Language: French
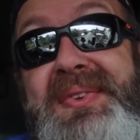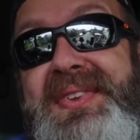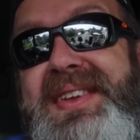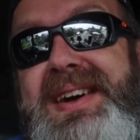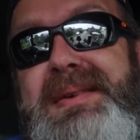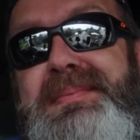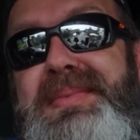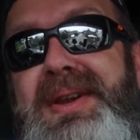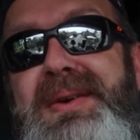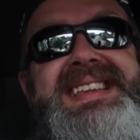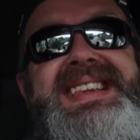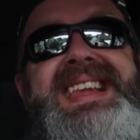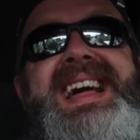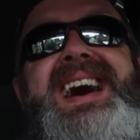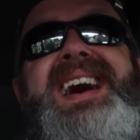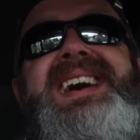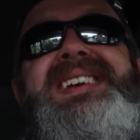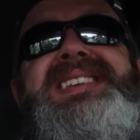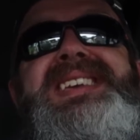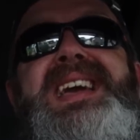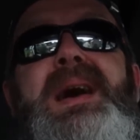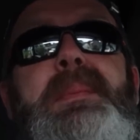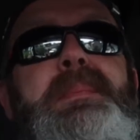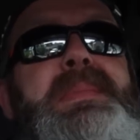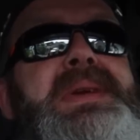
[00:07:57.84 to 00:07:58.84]
simples, c'est
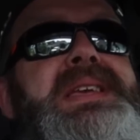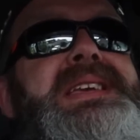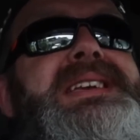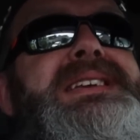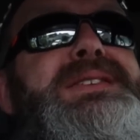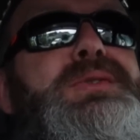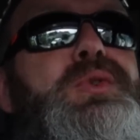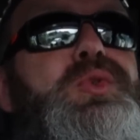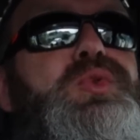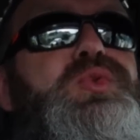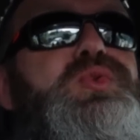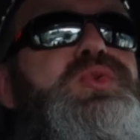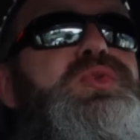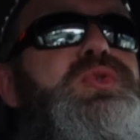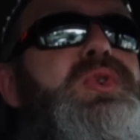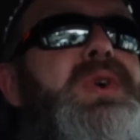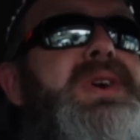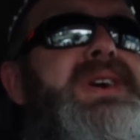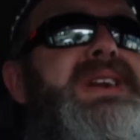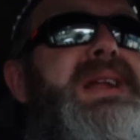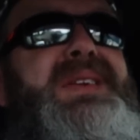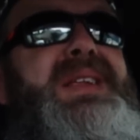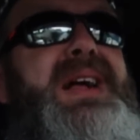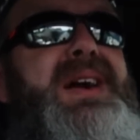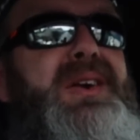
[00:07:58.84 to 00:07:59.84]
l'arrière-pays de
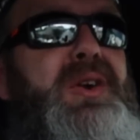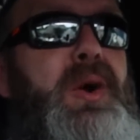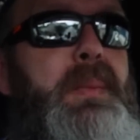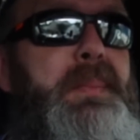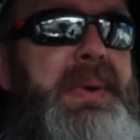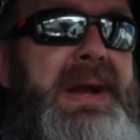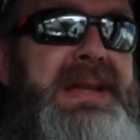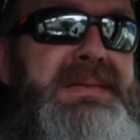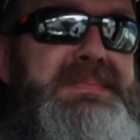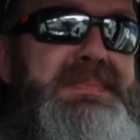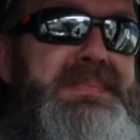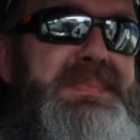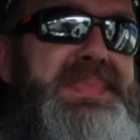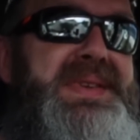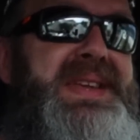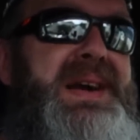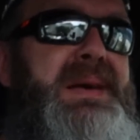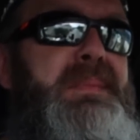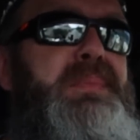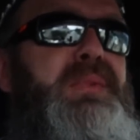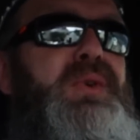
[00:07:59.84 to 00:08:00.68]
Tours, il a la campagne bien